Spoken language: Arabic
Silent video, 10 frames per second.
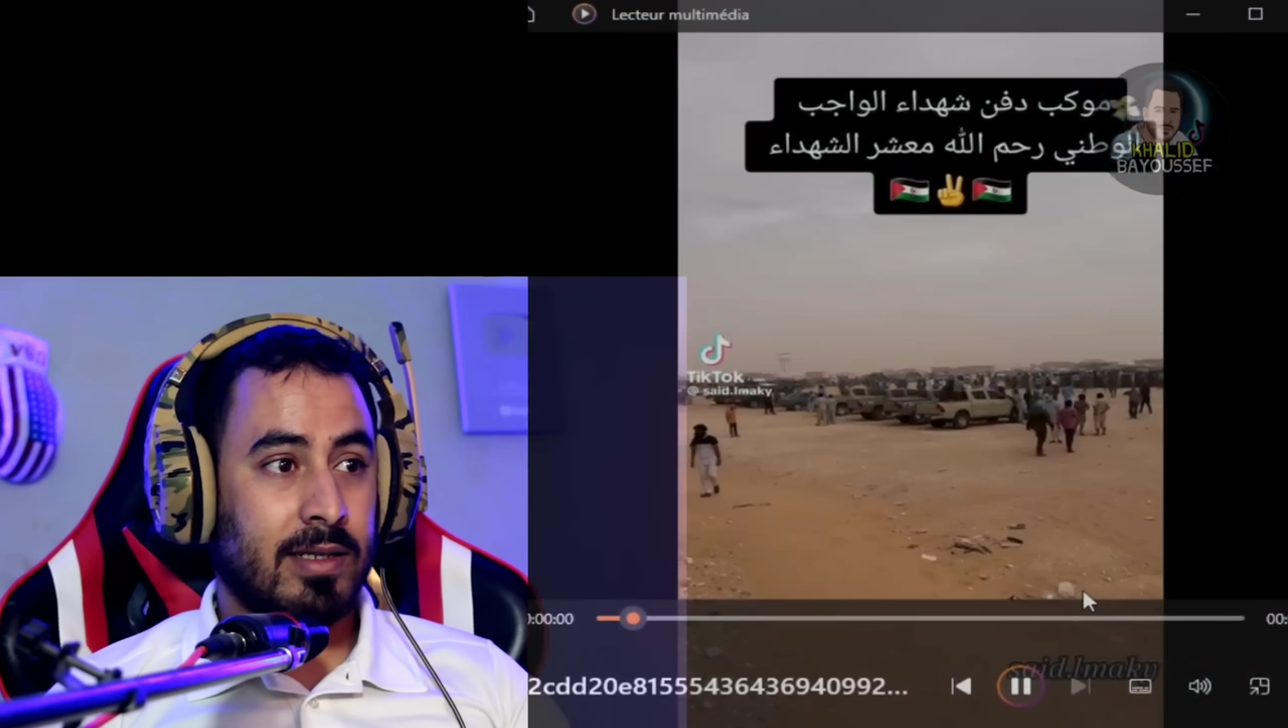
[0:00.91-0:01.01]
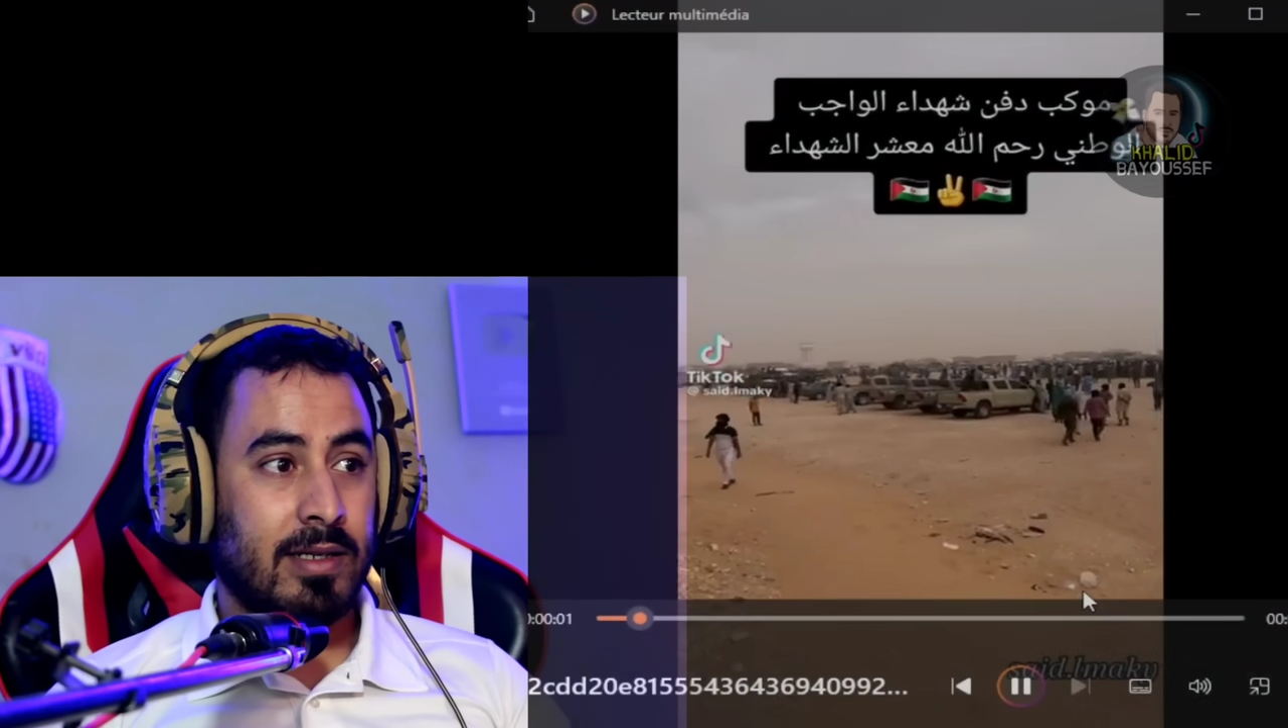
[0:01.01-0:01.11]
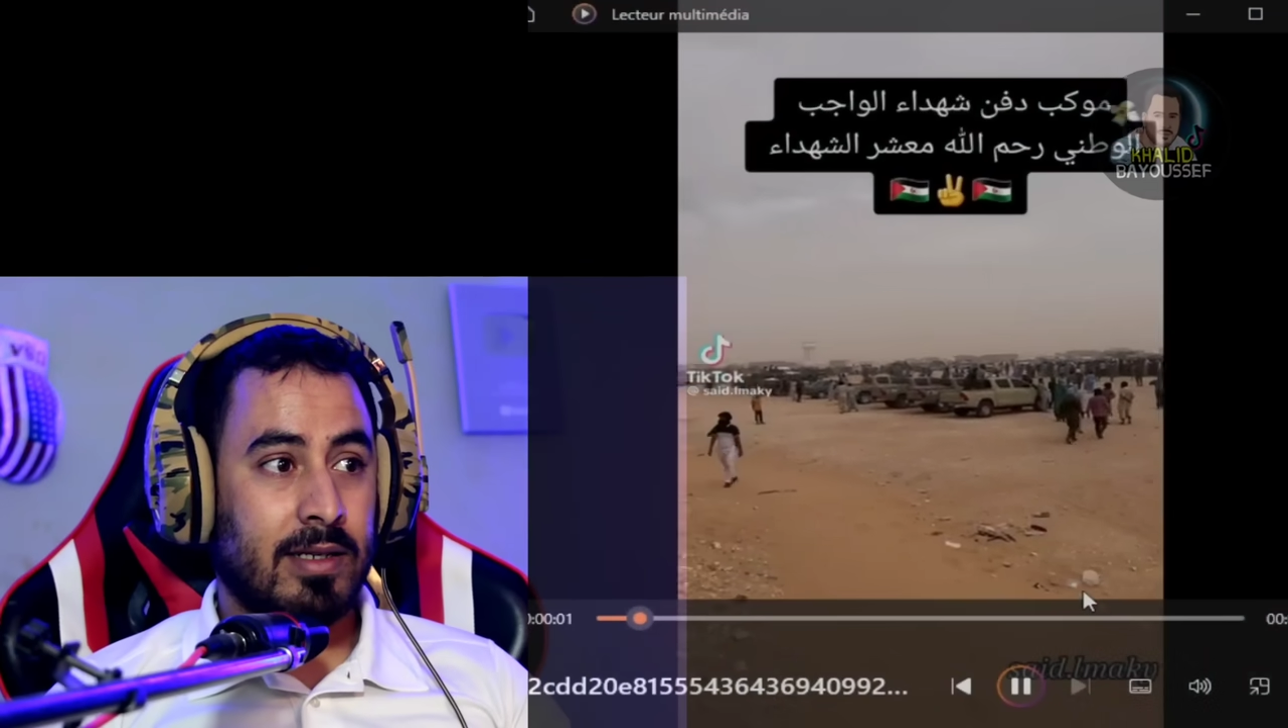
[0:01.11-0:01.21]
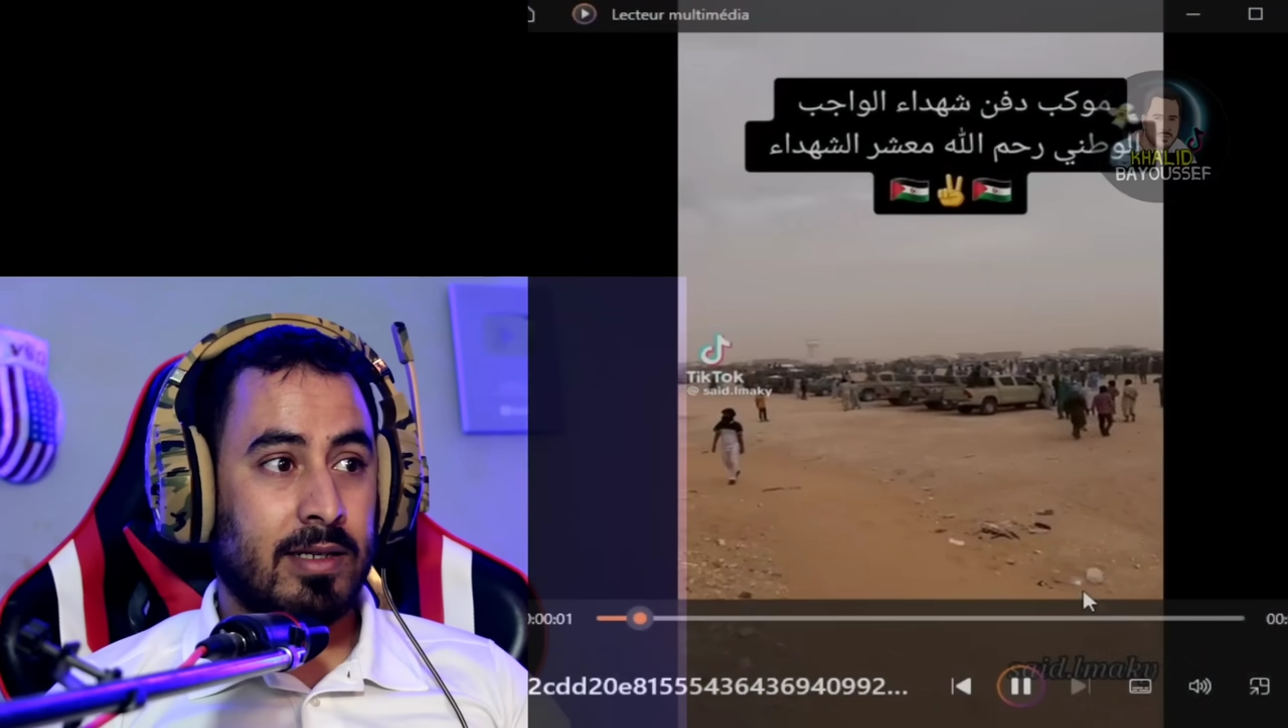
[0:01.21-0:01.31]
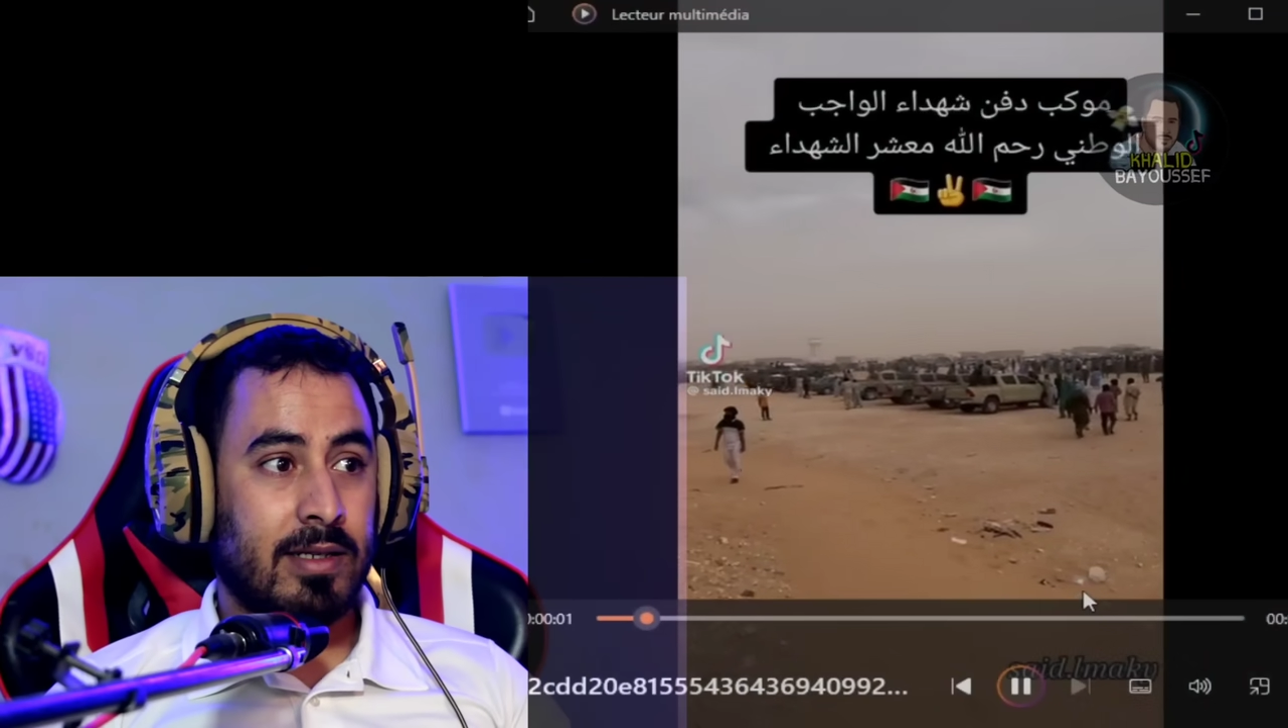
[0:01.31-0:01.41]

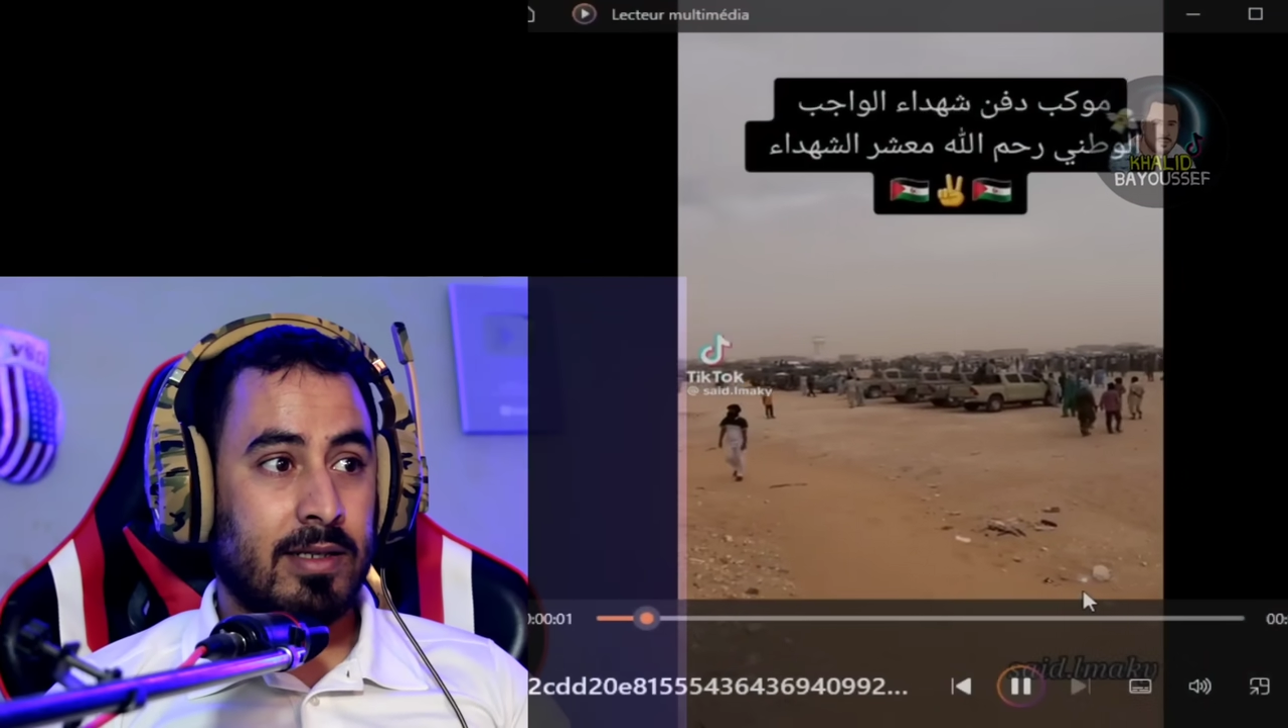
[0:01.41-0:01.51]
أوجه